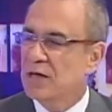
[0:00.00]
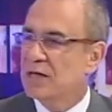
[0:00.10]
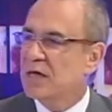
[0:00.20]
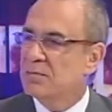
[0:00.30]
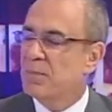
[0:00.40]

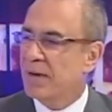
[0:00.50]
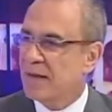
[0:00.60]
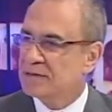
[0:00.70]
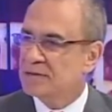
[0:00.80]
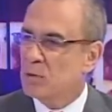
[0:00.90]
e que me
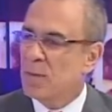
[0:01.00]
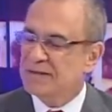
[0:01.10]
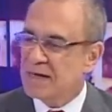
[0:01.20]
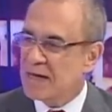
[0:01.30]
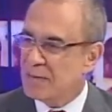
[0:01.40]
parece que
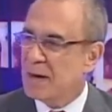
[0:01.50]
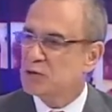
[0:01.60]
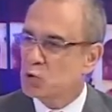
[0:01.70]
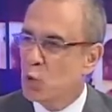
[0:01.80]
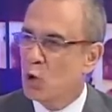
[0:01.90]
começa a ganhar
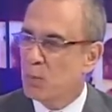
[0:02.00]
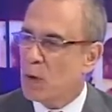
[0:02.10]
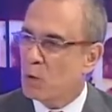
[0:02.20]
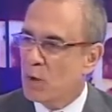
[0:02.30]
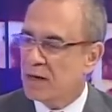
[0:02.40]
mais corpo
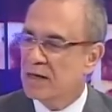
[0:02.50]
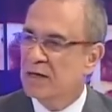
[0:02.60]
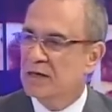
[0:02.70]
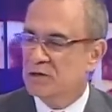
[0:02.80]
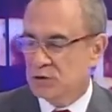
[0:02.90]
agora,
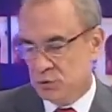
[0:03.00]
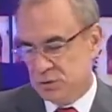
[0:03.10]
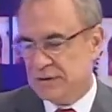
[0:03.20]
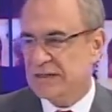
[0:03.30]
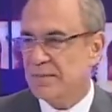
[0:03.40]

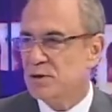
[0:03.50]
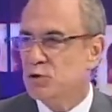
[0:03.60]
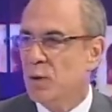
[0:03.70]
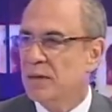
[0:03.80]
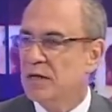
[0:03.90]
exatamente
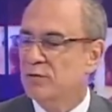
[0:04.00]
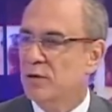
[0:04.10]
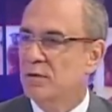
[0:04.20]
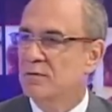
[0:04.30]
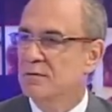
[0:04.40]
no ano
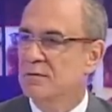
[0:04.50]
eleitoral?